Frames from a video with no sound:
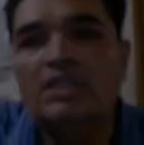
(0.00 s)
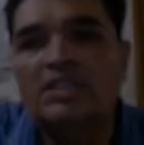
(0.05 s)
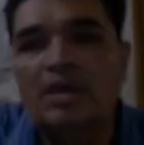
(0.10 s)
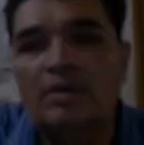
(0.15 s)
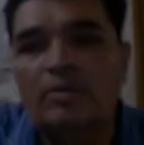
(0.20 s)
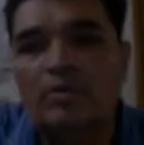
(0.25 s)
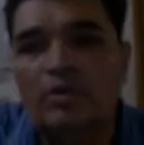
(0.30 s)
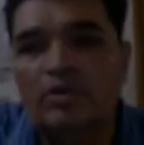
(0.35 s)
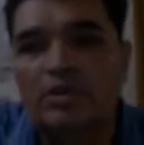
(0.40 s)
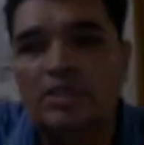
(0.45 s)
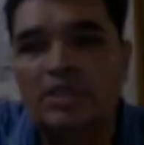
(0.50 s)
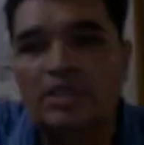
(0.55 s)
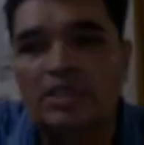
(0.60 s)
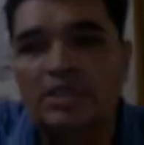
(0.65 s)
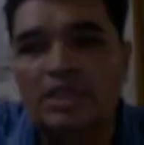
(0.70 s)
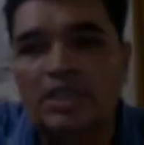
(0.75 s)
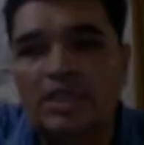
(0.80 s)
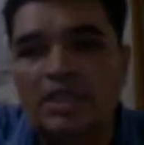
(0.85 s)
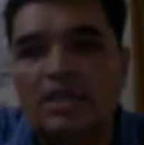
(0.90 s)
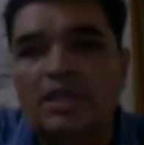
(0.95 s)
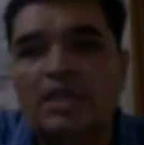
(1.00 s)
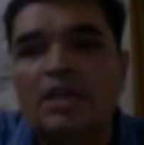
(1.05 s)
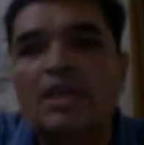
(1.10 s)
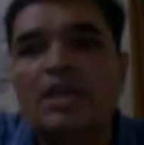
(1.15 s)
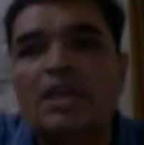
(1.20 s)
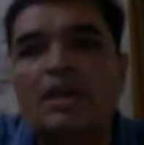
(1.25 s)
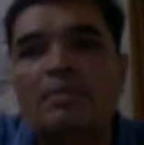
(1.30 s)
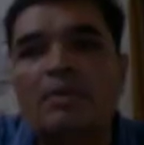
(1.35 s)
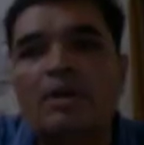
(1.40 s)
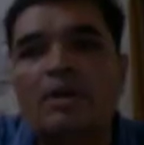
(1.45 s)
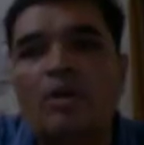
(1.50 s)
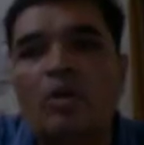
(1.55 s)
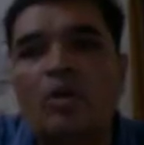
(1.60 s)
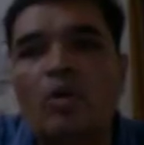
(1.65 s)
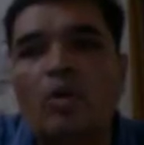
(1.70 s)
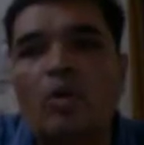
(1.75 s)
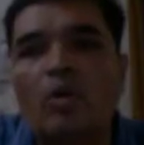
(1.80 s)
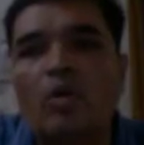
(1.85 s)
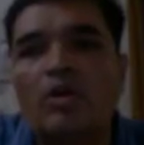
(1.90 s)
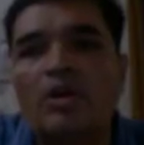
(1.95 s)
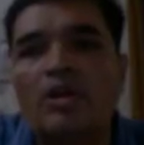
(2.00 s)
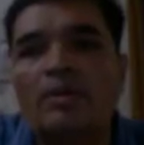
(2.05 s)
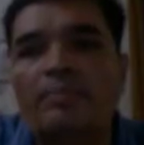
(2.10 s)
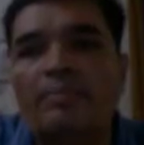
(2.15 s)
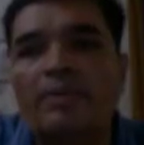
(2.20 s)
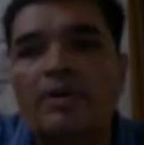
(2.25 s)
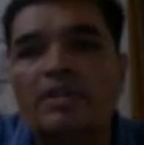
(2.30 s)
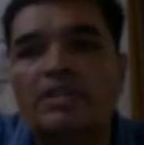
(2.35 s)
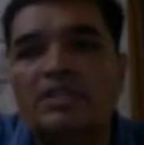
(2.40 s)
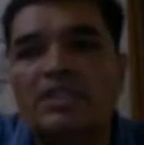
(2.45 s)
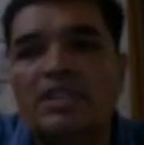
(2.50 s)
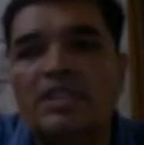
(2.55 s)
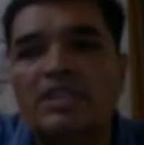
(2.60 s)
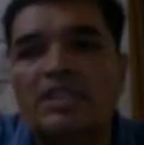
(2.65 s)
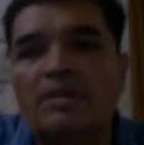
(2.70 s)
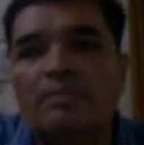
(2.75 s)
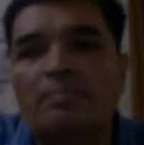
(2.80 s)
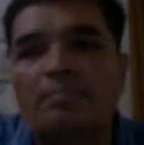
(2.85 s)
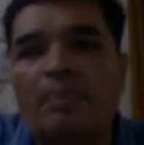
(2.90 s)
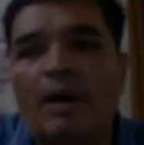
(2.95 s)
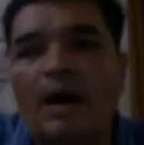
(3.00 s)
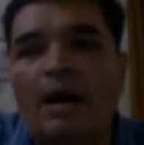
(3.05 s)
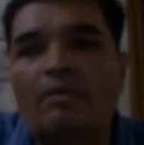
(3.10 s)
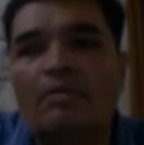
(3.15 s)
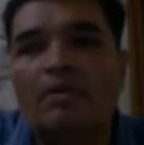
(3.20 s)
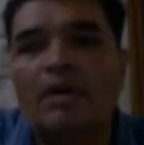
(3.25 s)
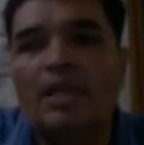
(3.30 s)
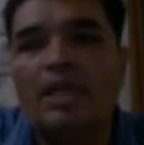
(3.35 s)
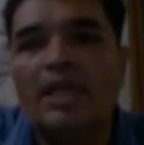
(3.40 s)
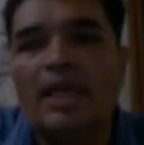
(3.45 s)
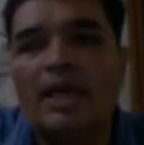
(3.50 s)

ऐसा बोलते थे कि भाई लोगों की परचेजिंग पावर